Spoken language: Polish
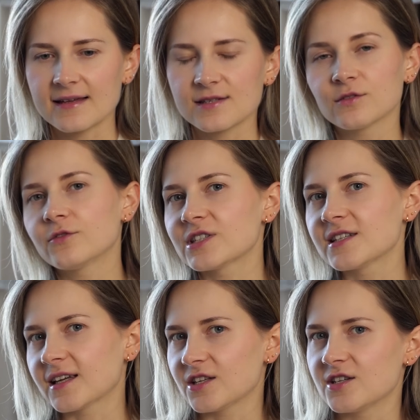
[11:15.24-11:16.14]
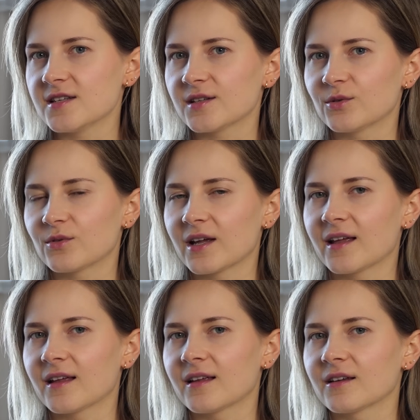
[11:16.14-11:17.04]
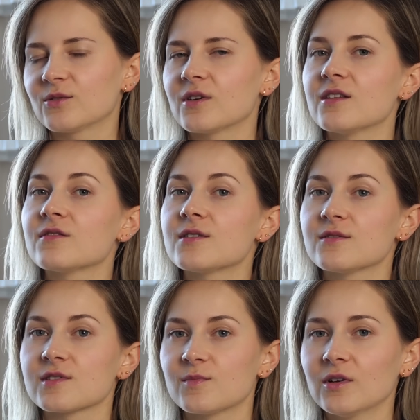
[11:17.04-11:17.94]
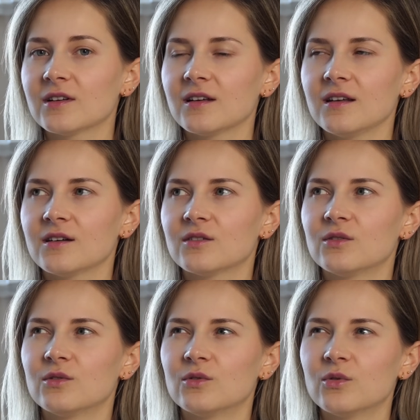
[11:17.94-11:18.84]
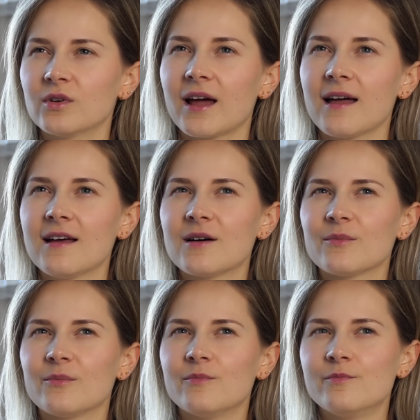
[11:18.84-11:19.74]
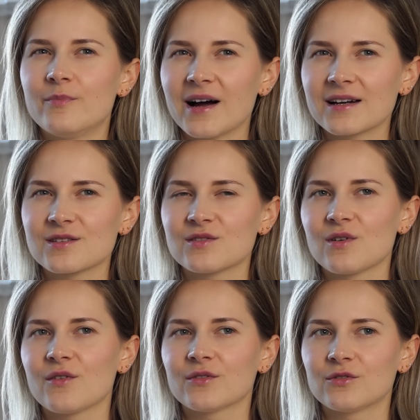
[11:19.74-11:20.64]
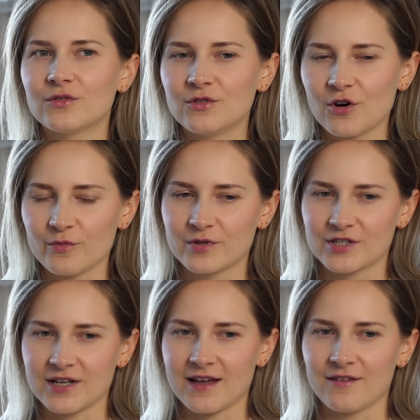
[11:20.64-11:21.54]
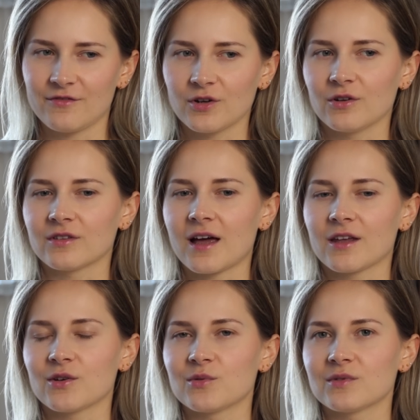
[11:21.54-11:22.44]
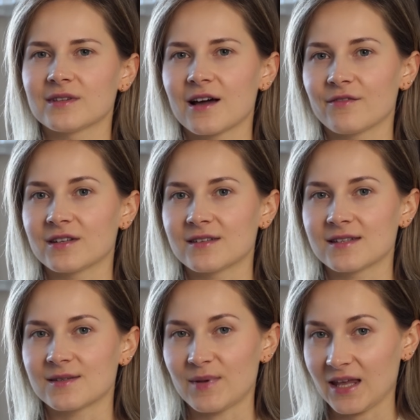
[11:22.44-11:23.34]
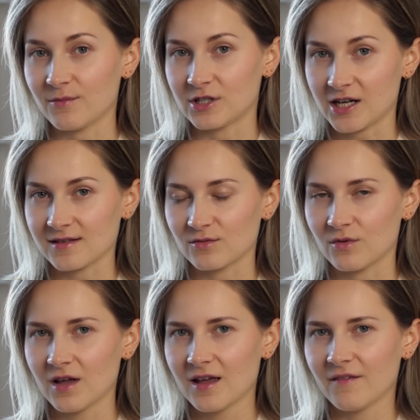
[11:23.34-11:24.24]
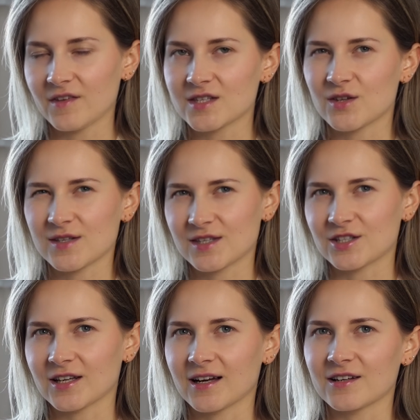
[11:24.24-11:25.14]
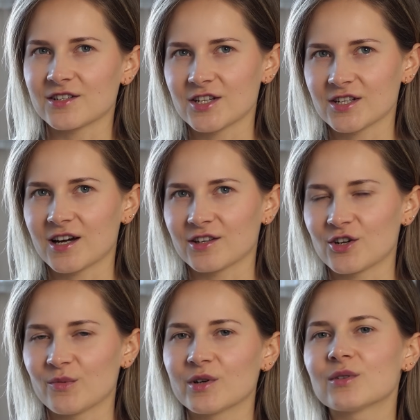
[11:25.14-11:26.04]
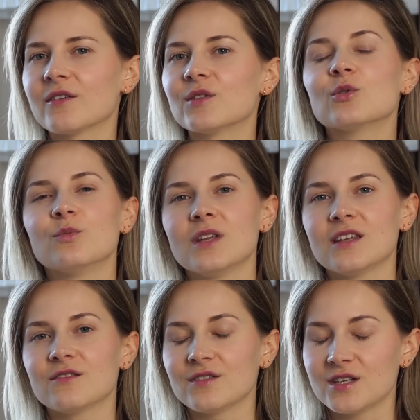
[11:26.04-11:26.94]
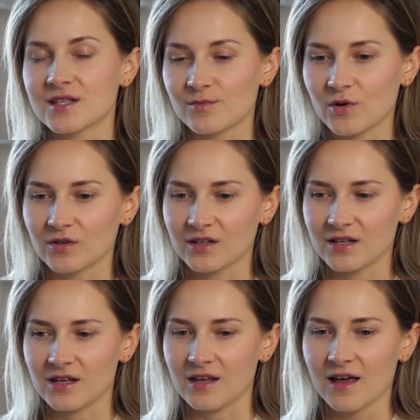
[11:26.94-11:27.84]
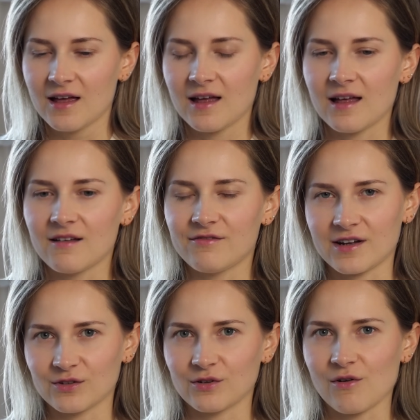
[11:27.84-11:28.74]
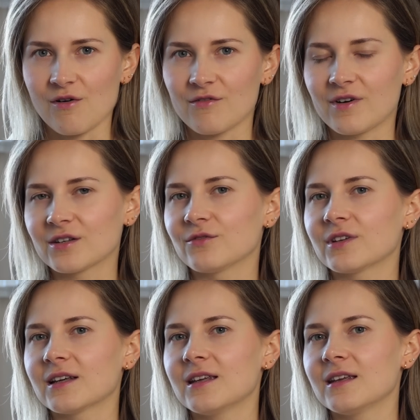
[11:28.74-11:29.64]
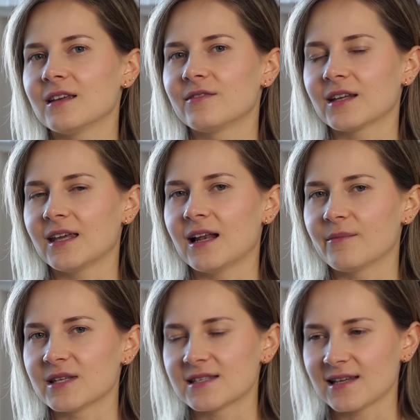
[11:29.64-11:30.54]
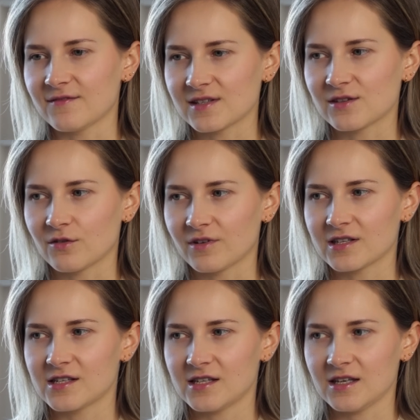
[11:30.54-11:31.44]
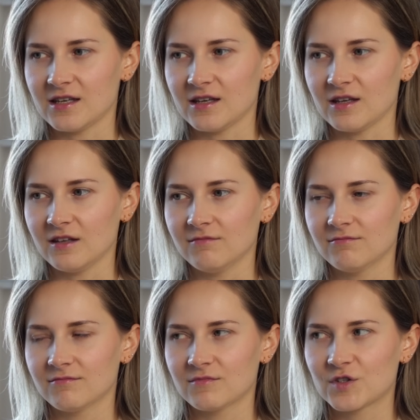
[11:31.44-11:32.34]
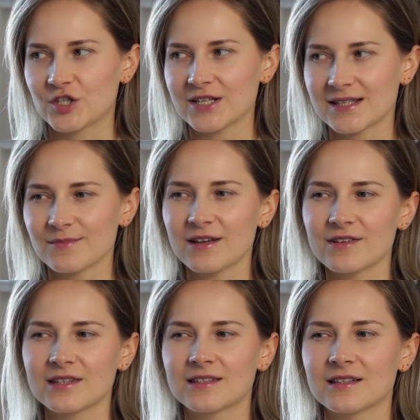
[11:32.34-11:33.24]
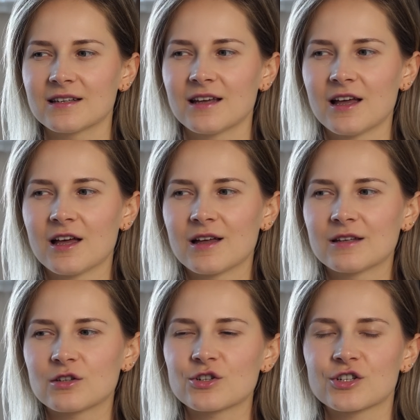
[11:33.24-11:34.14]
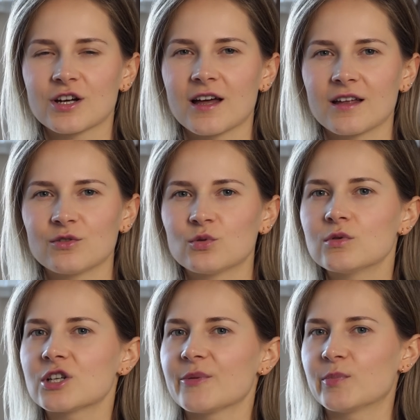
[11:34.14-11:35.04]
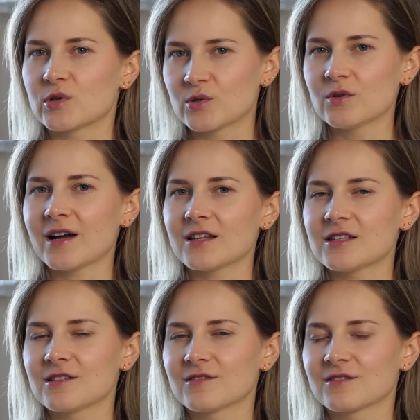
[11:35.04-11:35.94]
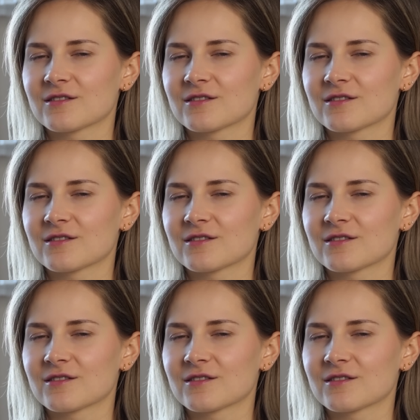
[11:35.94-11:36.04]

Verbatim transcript: są to właśnie takie jeansy, które, które nie wychodzą z mody i które bardzo dobrze wyglądają nawet z biegiem czasu. Więc to jest też taka część garderoby, która według mnie nie wyjdzie z mody i e, warto, warto w, taki, w taki element zainwestować i czasem nawet y, troszeczkę dłużej poszukać,